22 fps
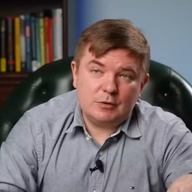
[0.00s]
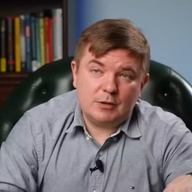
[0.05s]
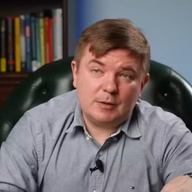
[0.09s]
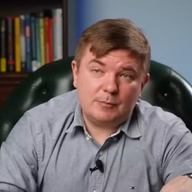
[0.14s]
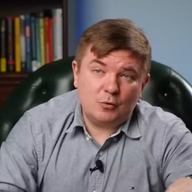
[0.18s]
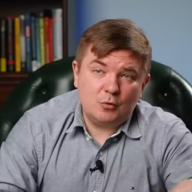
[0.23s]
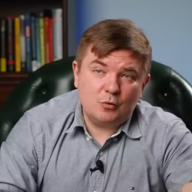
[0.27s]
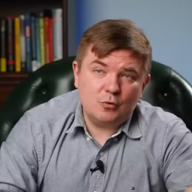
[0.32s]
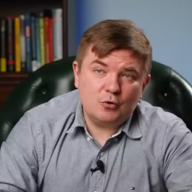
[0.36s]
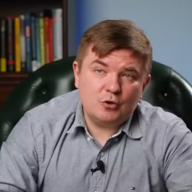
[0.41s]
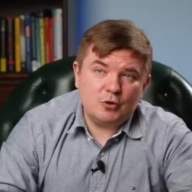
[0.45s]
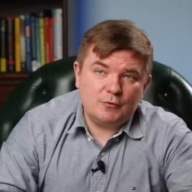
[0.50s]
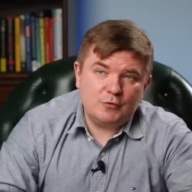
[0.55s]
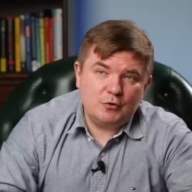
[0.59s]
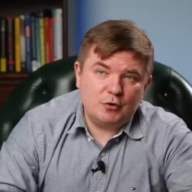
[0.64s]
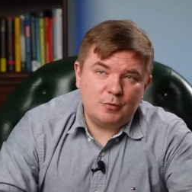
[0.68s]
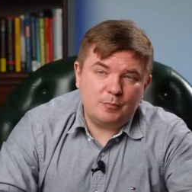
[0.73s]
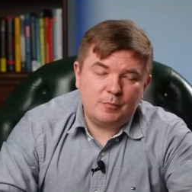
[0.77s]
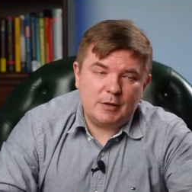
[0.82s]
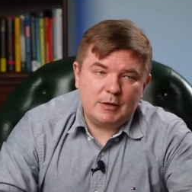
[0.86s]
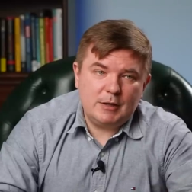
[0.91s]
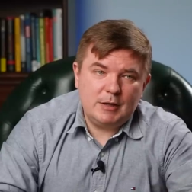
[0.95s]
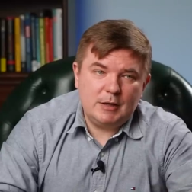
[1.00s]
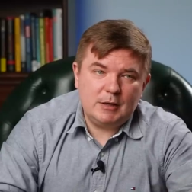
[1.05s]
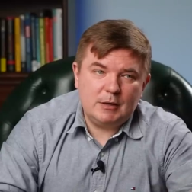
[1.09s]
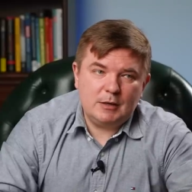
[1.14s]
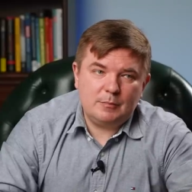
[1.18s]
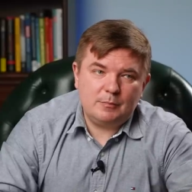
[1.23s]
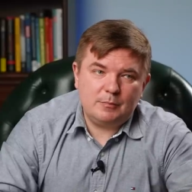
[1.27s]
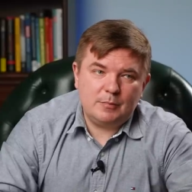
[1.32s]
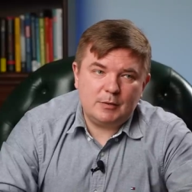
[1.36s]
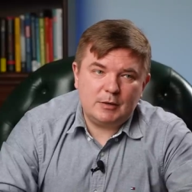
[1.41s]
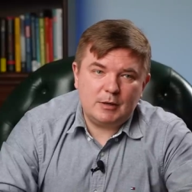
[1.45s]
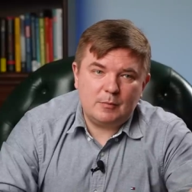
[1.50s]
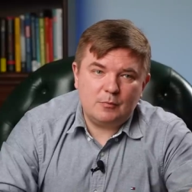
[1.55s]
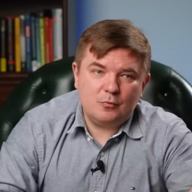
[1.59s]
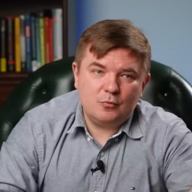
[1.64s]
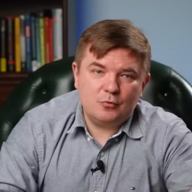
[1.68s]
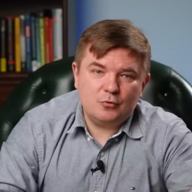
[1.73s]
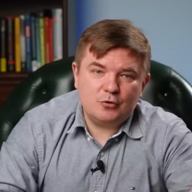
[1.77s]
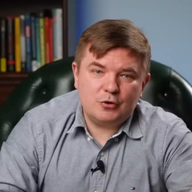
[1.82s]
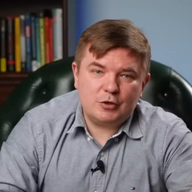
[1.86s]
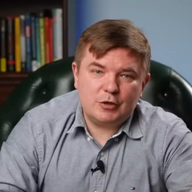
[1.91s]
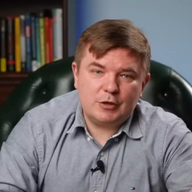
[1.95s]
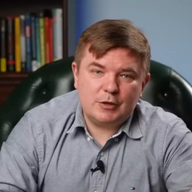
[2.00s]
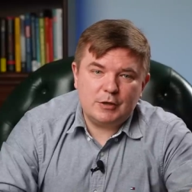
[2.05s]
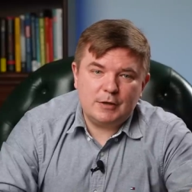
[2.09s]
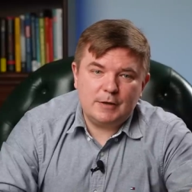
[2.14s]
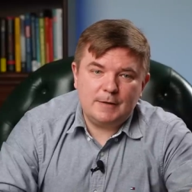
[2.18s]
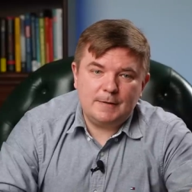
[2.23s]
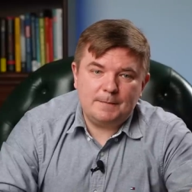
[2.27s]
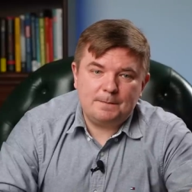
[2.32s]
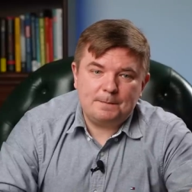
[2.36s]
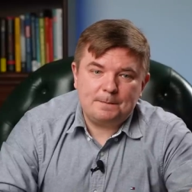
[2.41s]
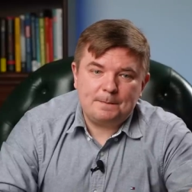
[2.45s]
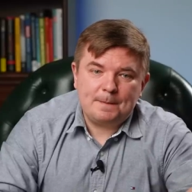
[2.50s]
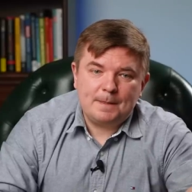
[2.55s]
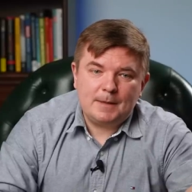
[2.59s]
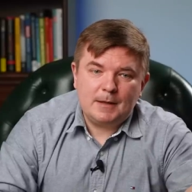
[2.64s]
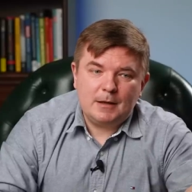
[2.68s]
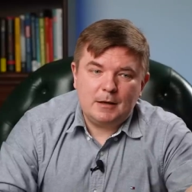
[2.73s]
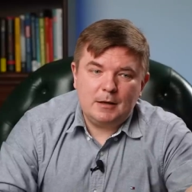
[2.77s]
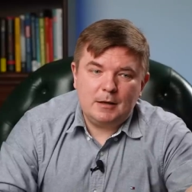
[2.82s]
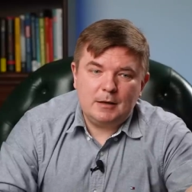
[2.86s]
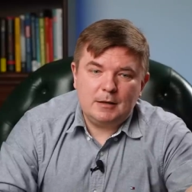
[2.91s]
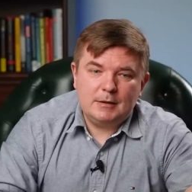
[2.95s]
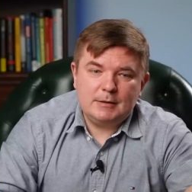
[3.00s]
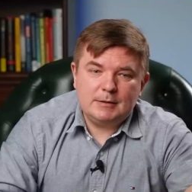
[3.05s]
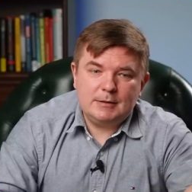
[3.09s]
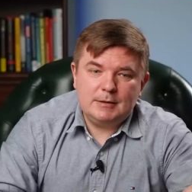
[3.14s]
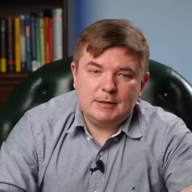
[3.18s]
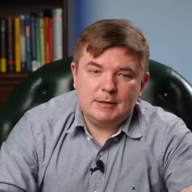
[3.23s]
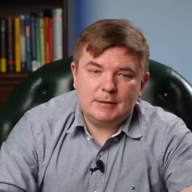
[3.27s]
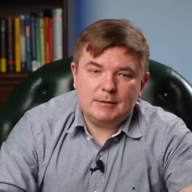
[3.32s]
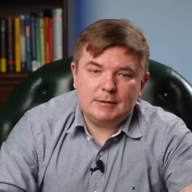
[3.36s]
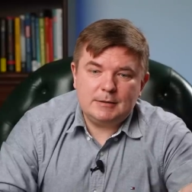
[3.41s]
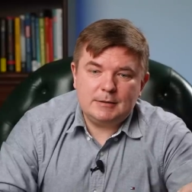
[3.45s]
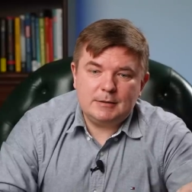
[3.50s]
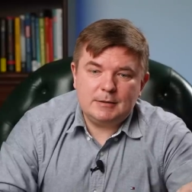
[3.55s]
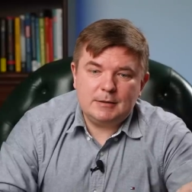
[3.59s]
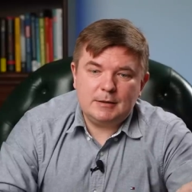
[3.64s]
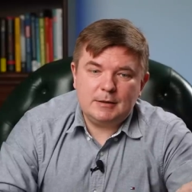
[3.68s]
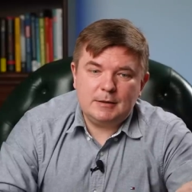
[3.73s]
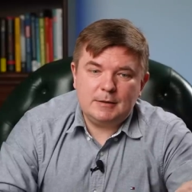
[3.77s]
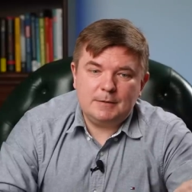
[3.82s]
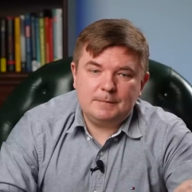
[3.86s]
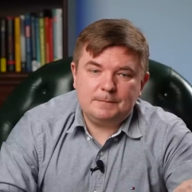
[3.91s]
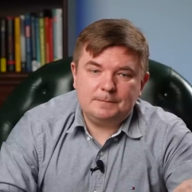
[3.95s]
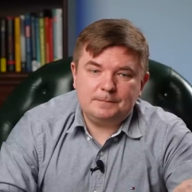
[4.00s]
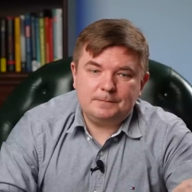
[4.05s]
и там тоже все понятно, потому что э, здесь э,